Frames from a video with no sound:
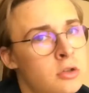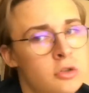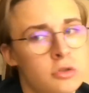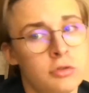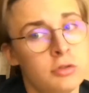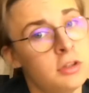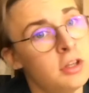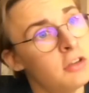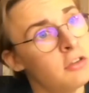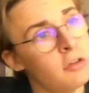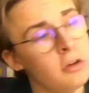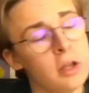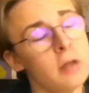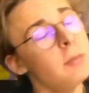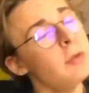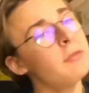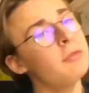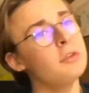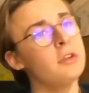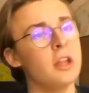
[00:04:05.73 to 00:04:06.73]
suis désolé,
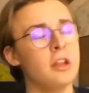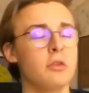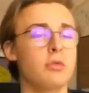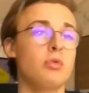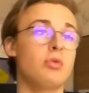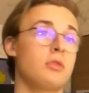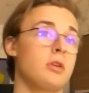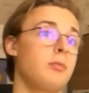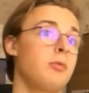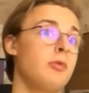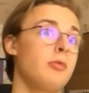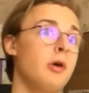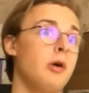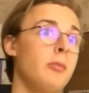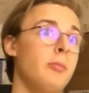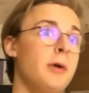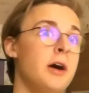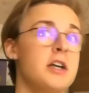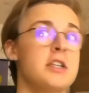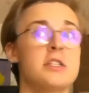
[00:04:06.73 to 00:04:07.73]
mais vous n'êtes tout simplement
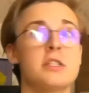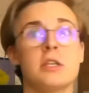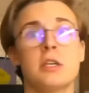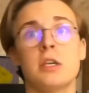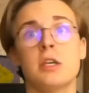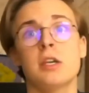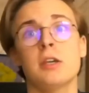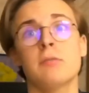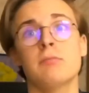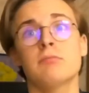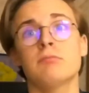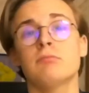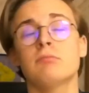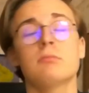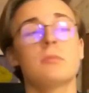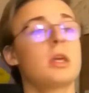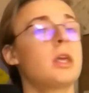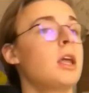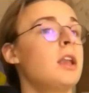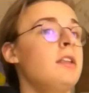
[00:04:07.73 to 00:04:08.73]
pas assez
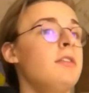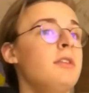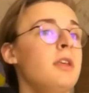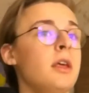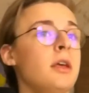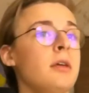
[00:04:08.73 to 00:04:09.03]
qualifié.